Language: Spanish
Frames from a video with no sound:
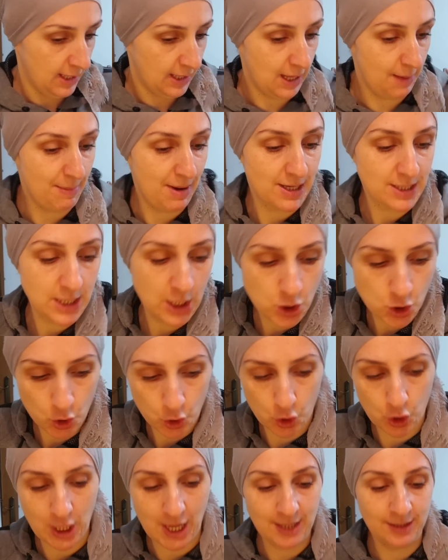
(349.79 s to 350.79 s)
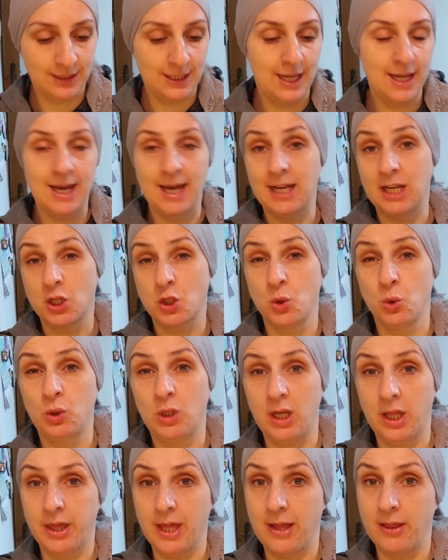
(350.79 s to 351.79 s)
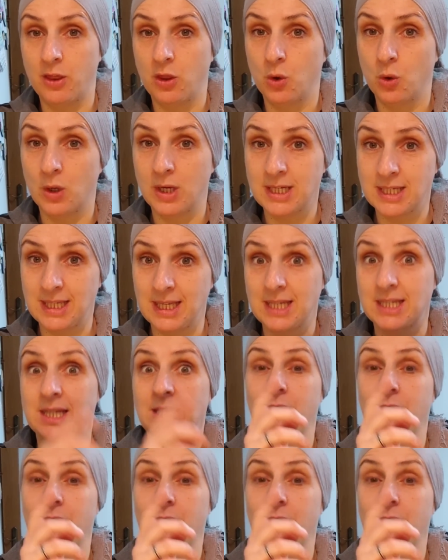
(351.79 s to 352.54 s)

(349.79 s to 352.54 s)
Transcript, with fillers: ¿Qué más? Desodorante, ahora estoy utilizando este.